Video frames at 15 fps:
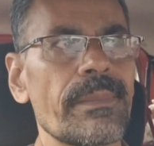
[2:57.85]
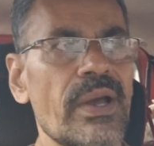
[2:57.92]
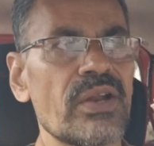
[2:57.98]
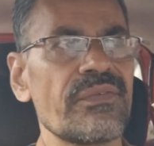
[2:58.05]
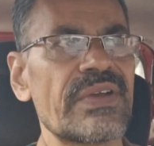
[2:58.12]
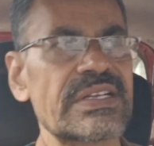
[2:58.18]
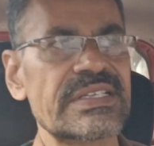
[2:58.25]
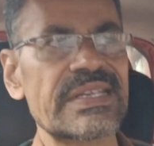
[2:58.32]

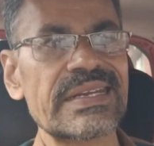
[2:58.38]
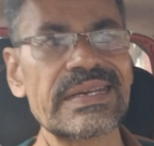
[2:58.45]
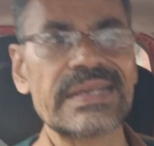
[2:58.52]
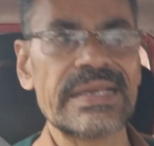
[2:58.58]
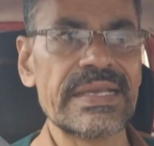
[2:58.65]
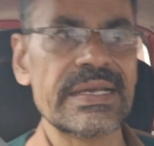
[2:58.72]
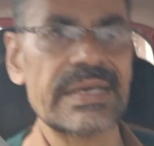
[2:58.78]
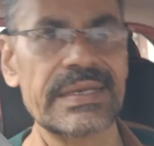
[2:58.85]
मैन्युफैक्चरिंग
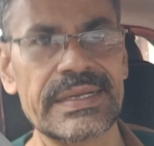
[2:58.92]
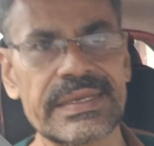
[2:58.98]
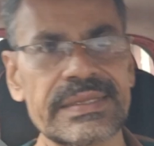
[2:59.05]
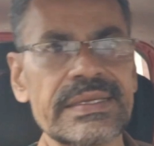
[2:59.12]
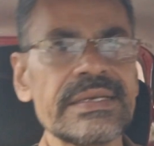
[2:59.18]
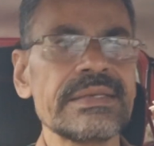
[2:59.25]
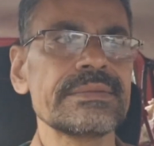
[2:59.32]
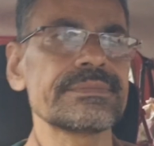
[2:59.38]
नहीं कर रहे
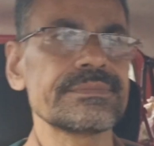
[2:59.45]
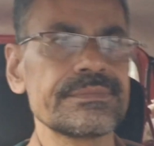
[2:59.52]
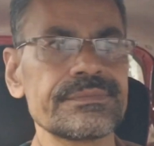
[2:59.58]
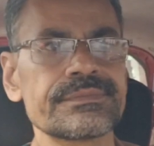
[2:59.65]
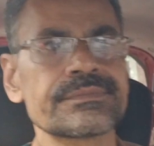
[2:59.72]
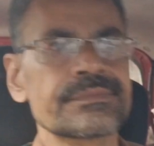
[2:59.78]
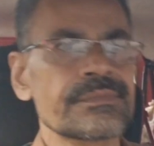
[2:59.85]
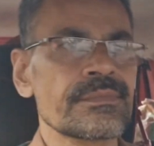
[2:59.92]
थे
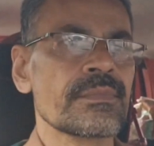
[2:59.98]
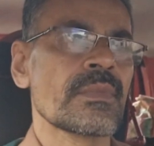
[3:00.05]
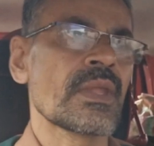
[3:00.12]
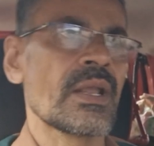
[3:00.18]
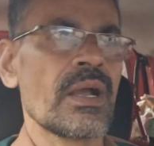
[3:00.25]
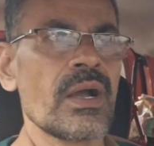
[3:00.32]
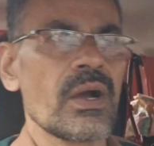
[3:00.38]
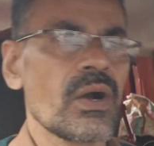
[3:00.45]

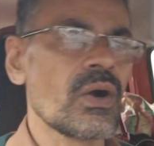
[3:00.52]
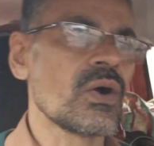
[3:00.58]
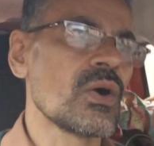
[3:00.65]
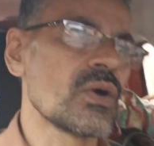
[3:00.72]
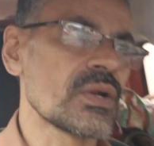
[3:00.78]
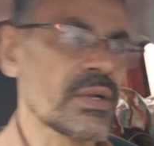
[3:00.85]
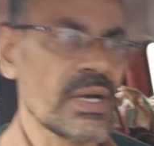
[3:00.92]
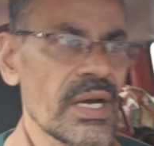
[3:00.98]

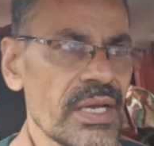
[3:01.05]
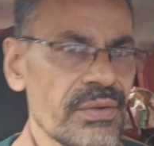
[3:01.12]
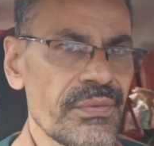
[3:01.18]
और हर